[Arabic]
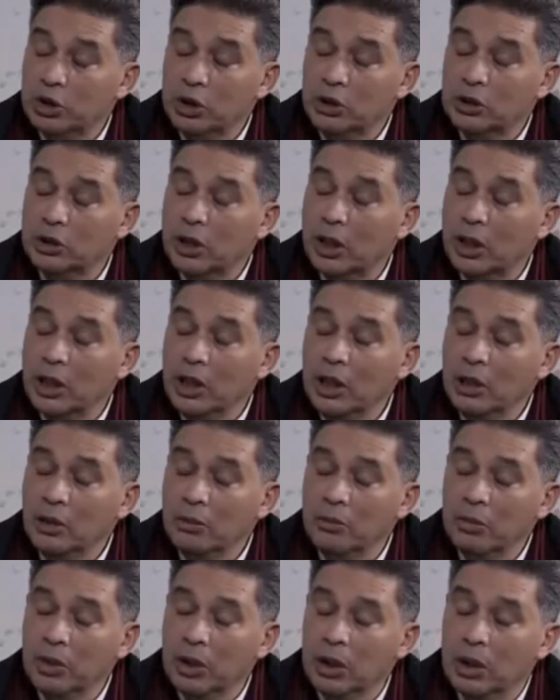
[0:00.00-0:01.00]
باش تنتقل
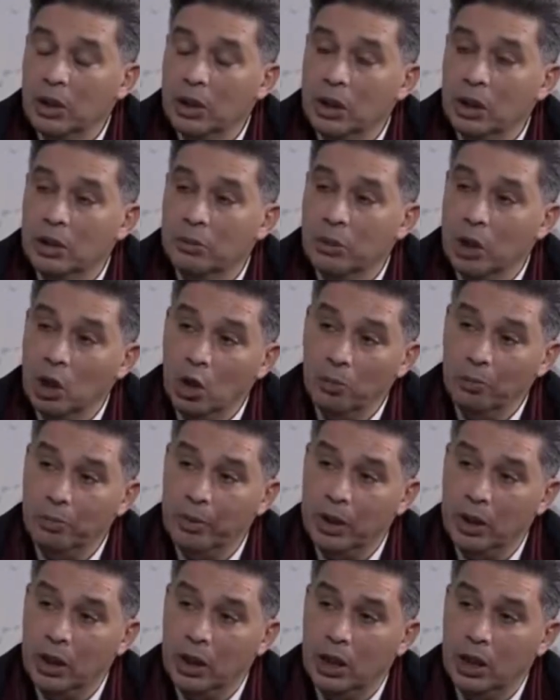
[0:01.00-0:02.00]
من من
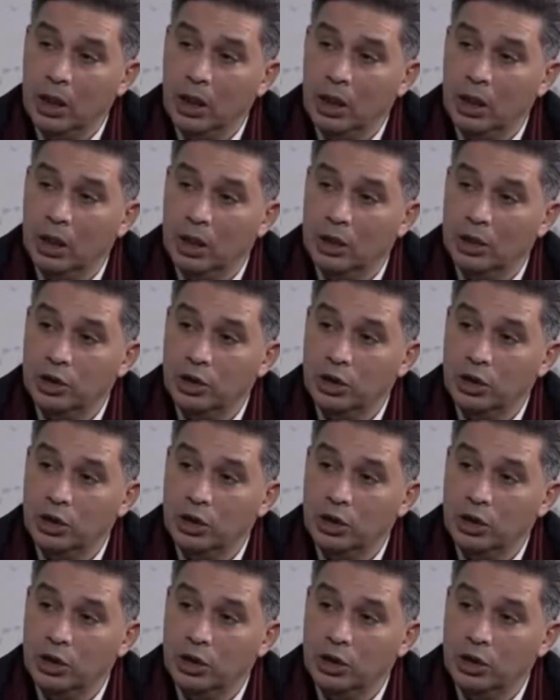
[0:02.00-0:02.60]
الاوبرا